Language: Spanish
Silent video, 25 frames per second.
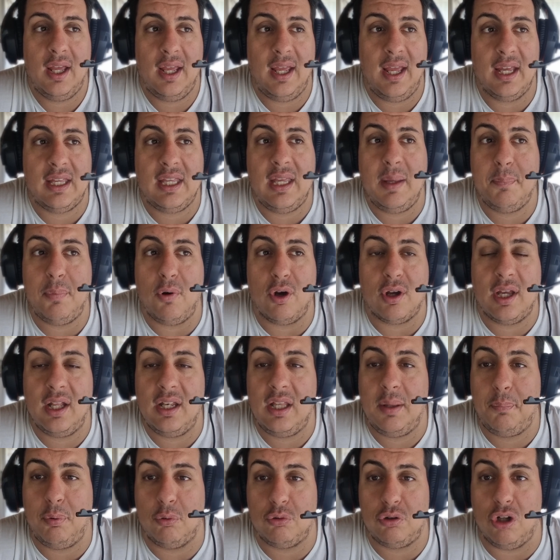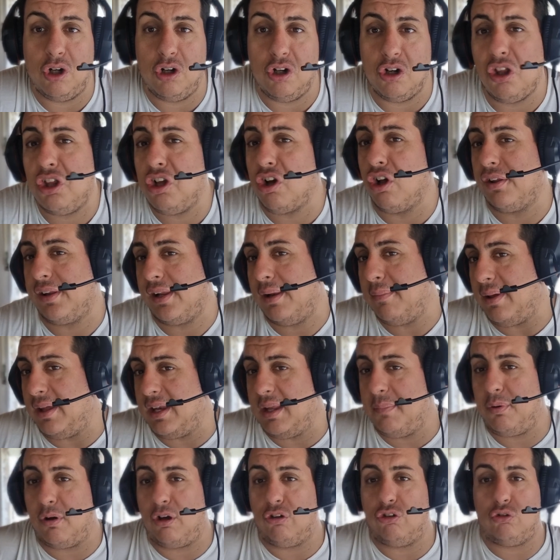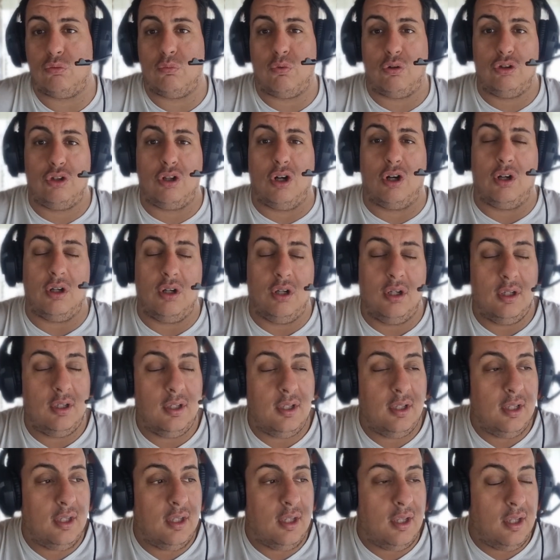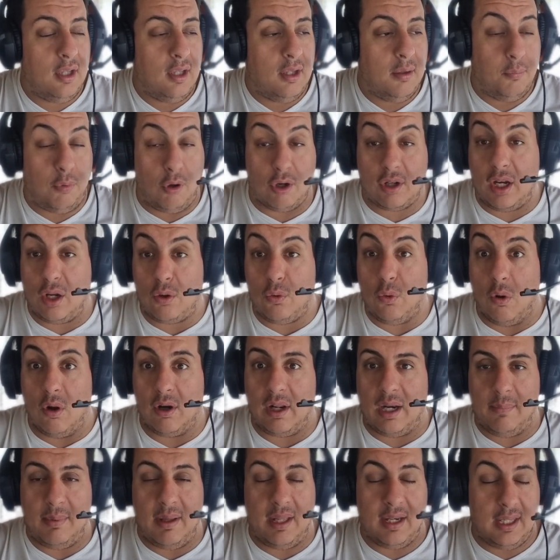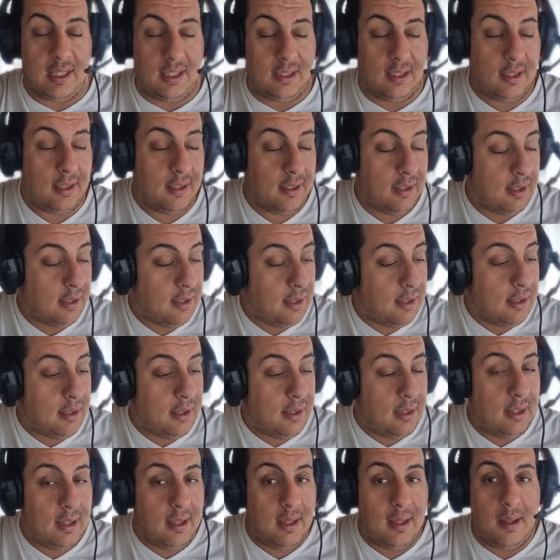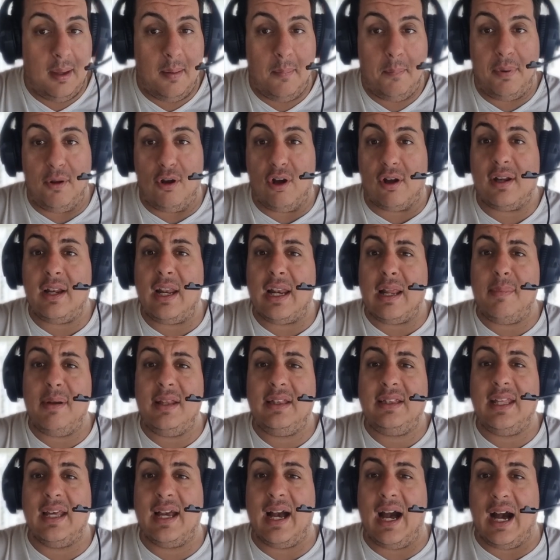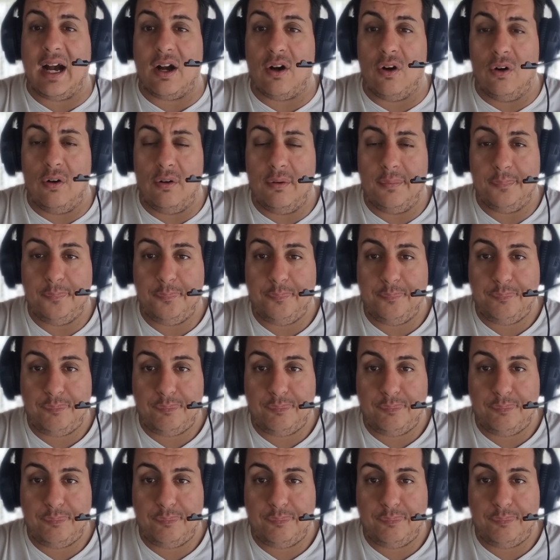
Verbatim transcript: eh, equipos que disputó. No digo el Real Madrid porque es un montón, porque jugó Real Madrid. Pero claramente Gago